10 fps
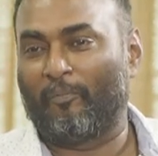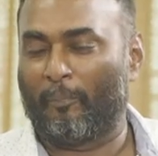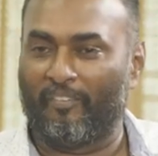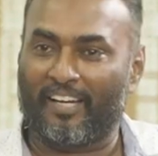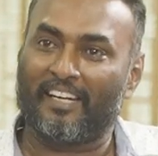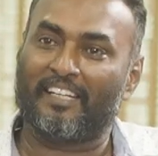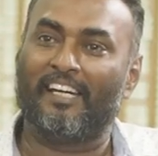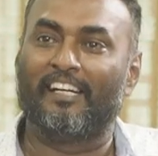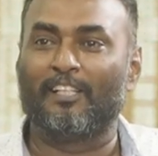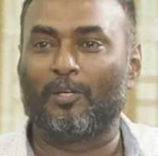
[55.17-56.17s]
இப்போ
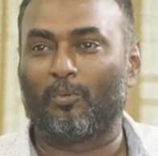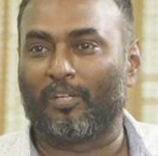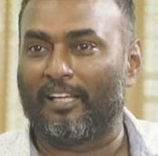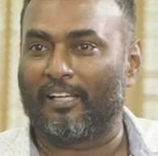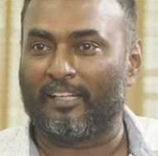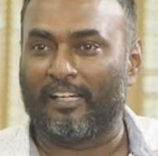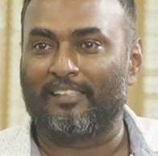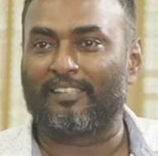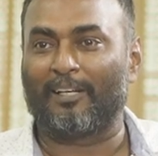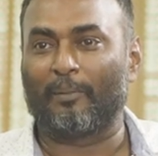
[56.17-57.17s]
வக்கனையாக எழுதக்கூடிய
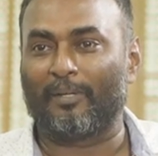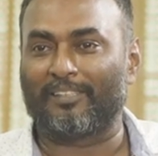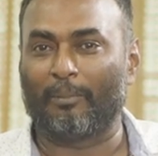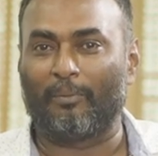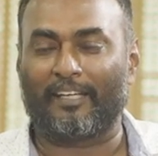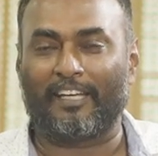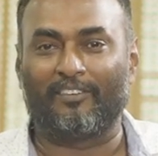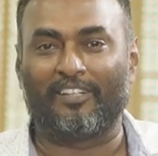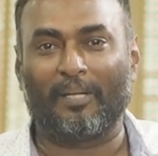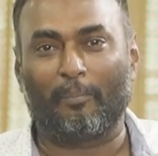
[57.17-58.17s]
எழுத்தாளர்கள் பார்த்து நம்ம கேட்க
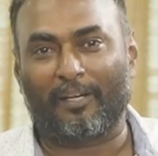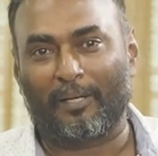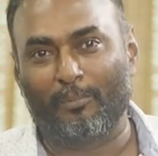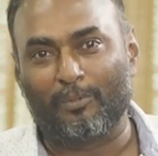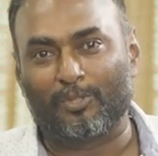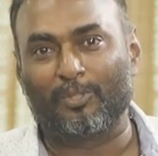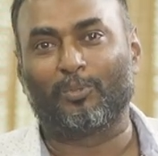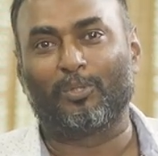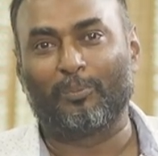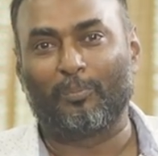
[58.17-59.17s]
வேண்டிய எப்போ கம்யூனிசம்
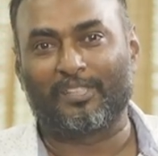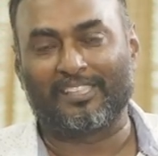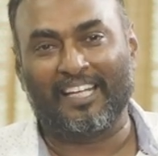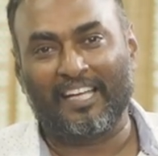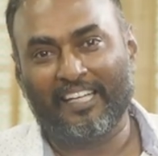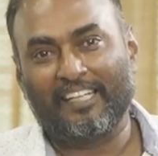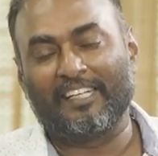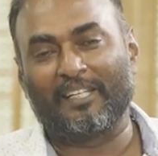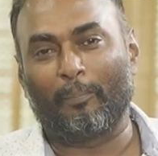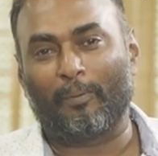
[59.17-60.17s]
தோற்று போச்சுன்னா
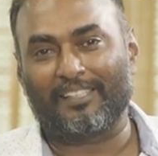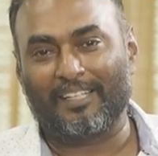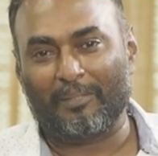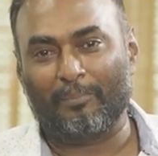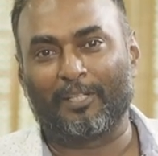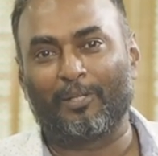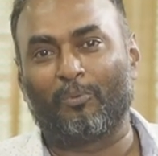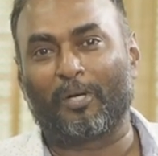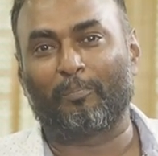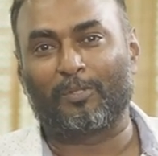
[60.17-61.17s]
இன்னைக்கு பதினாறு மணி
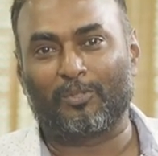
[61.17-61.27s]
நேரம் உழைப்பை